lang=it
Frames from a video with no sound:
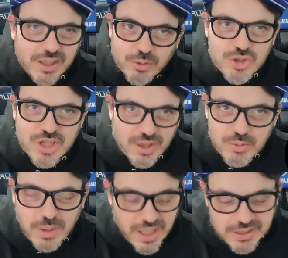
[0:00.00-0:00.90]
a noi ce l'ha
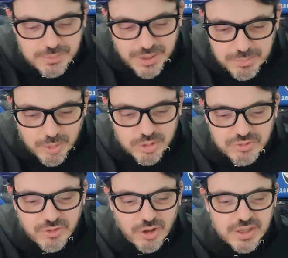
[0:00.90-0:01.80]
rubata, ma è molto
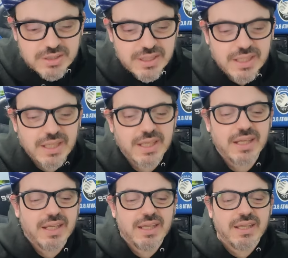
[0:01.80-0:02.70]
forte
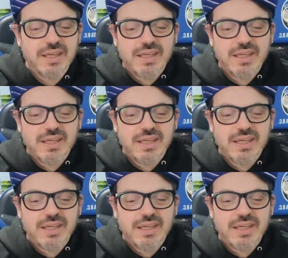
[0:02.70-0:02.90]
e,